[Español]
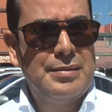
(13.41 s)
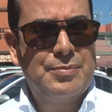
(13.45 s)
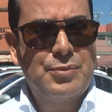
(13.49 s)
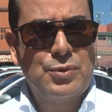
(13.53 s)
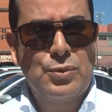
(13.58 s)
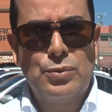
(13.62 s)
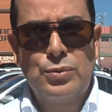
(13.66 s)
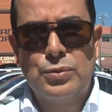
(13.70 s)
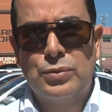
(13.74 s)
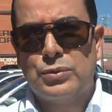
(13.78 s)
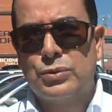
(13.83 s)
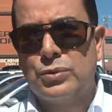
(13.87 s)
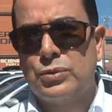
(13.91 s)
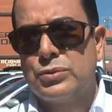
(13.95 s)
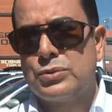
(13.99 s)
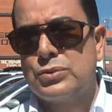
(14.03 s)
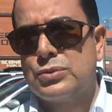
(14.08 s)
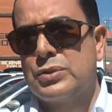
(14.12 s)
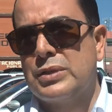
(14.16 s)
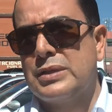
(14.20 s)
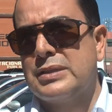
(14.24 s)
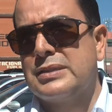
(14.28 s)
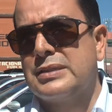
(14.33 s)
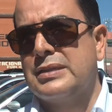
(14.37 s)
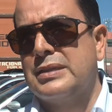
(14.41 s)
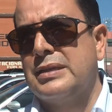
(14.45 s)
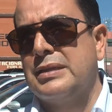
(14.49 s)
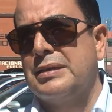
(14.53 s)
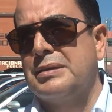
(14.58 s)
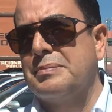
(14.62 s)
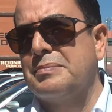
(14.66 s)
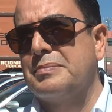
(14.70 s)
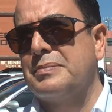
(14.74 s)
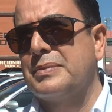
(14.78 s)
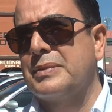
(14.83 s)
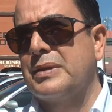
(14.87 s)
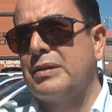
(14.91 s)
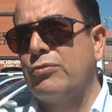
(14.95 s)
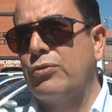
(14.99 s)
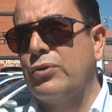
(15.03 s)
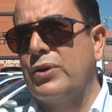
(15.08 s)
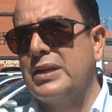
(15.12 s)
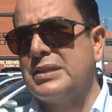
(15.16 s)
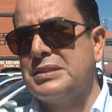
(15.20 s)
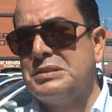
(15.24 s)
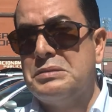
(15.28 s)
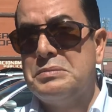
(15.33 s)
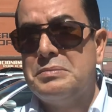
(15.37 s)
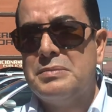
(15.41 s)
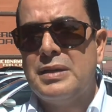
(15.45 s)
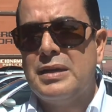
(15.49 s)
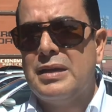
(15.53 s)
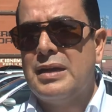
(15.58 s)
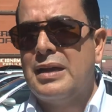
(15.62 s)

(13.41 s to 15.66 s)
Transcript: productos este, que fuera así.